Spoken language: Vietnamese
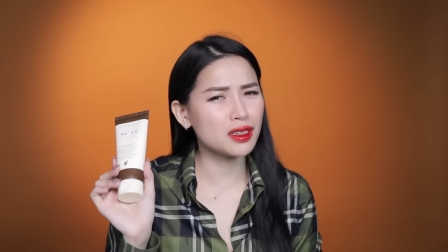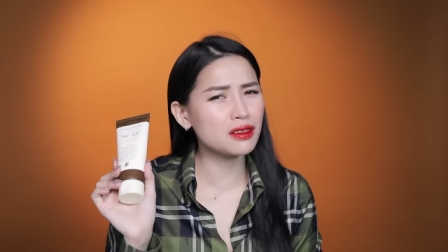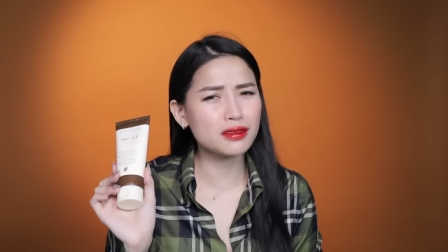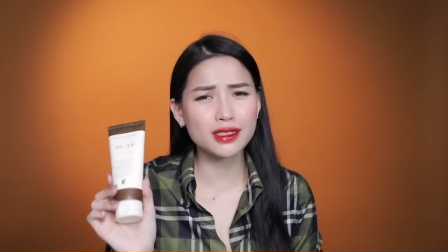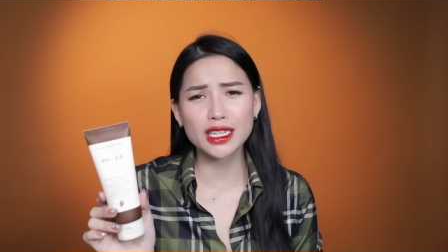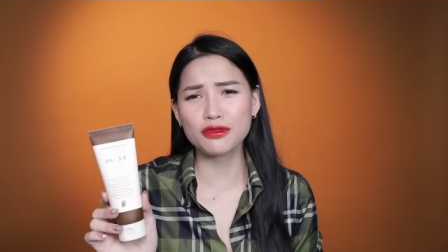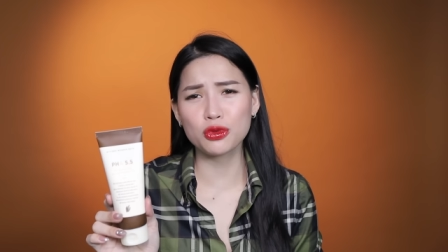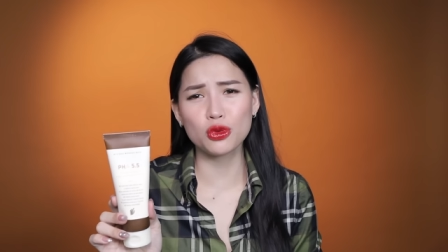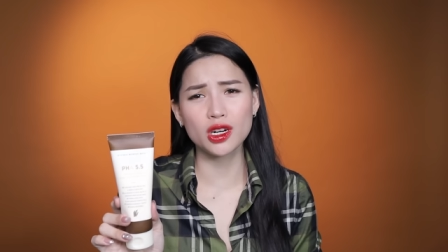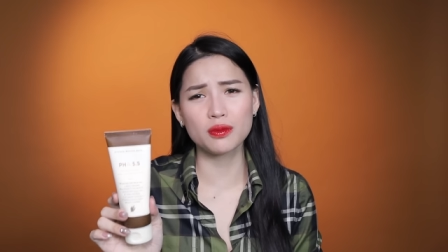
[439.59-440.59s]
cực kỳ
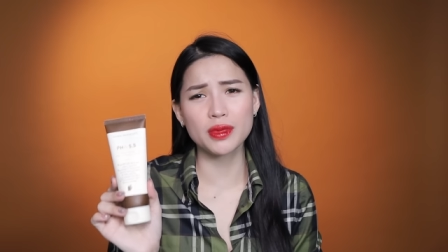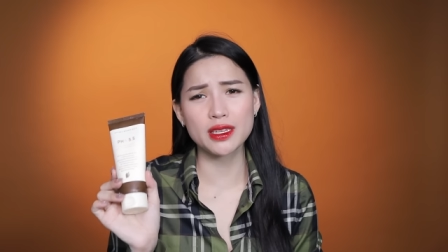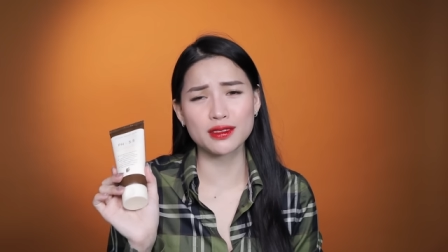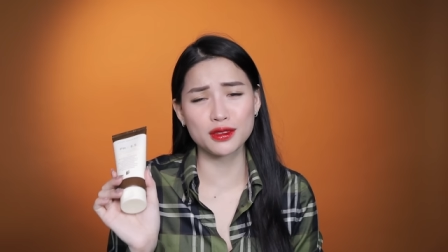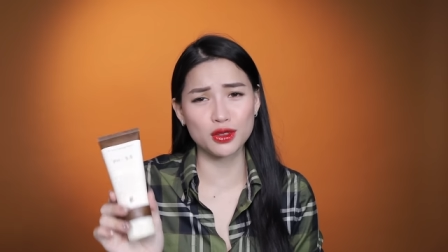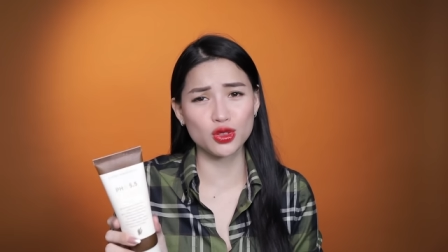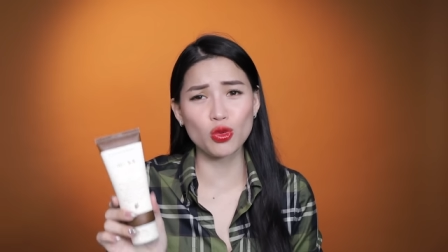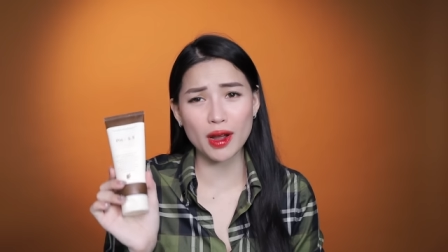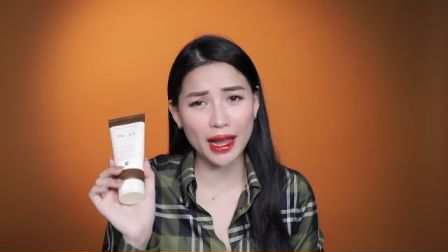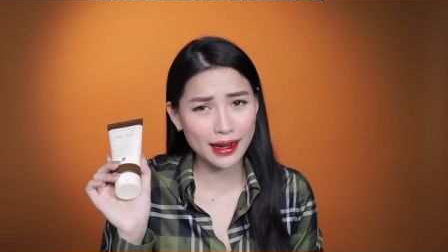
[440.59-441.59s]
phù hợp để sử
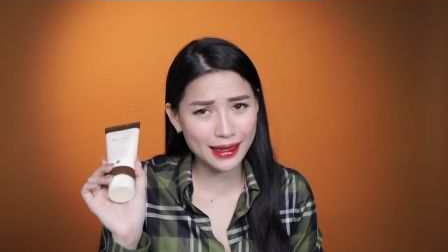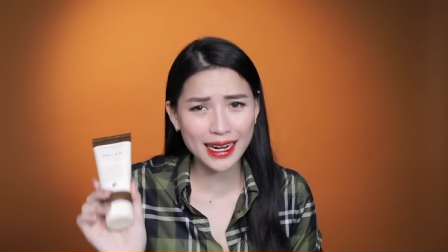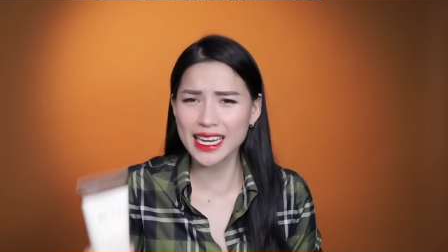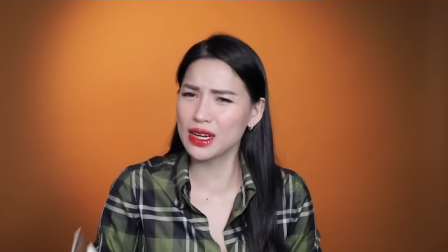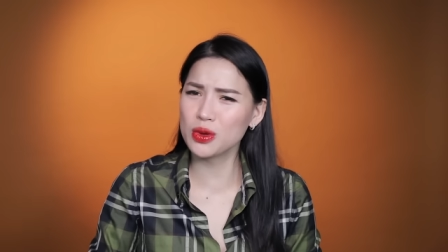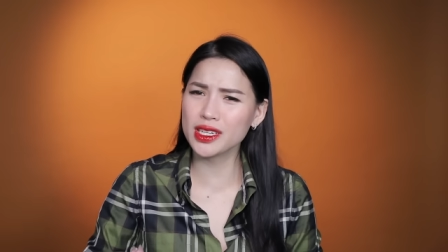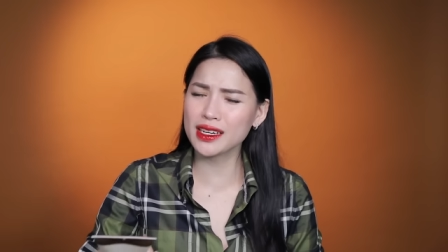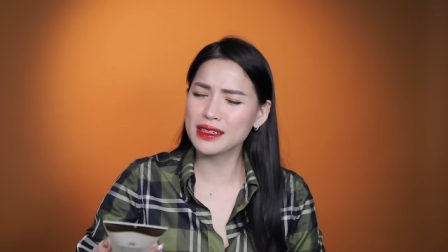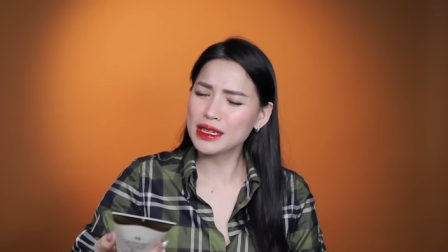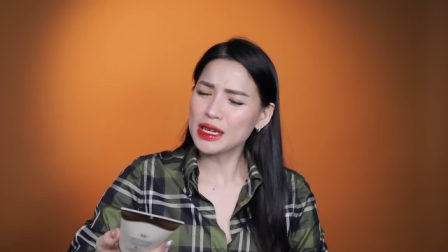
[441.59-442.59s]
dụng hàng ngày luôn nha.